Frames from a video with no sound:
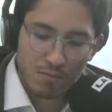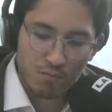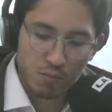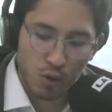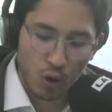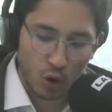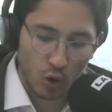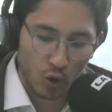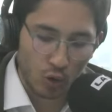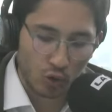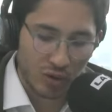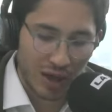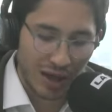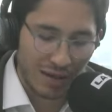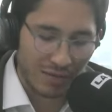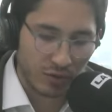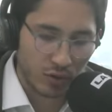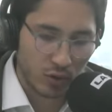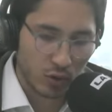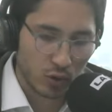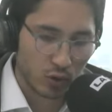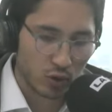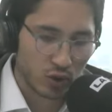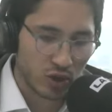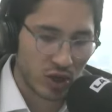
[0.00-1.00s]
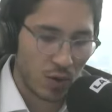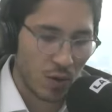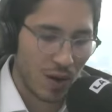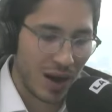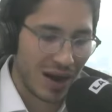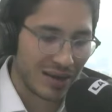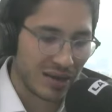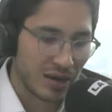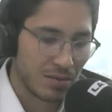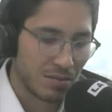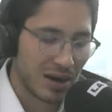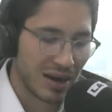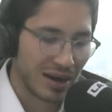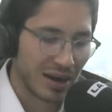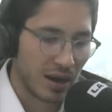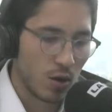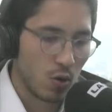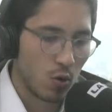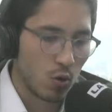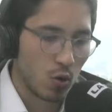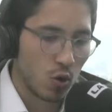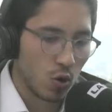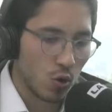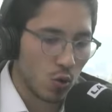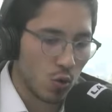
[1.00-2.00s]
por lo tanto se va a llamar a
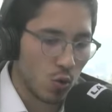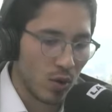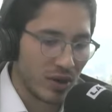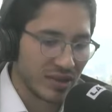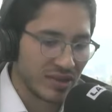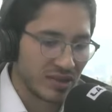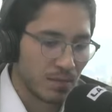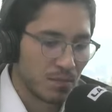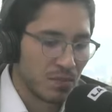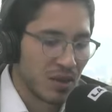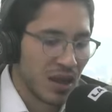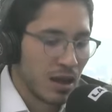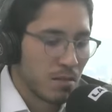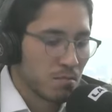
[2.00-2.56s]
un conjuez,